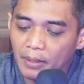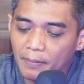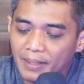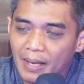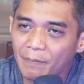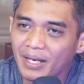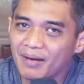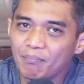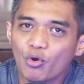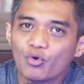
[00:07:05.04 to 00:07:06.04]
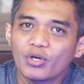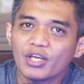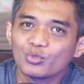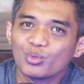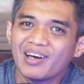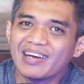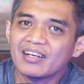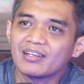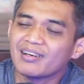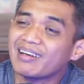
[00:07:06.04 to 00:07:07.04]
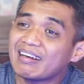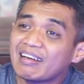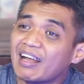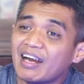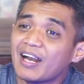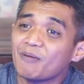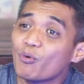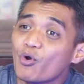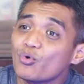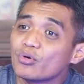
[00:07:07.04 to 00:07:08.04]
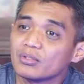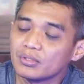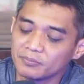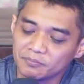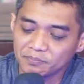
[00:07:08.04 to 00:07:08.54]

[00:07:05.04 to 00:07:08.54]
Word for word: apa penampilan produk itu keren, keren-kerenan produk gitu.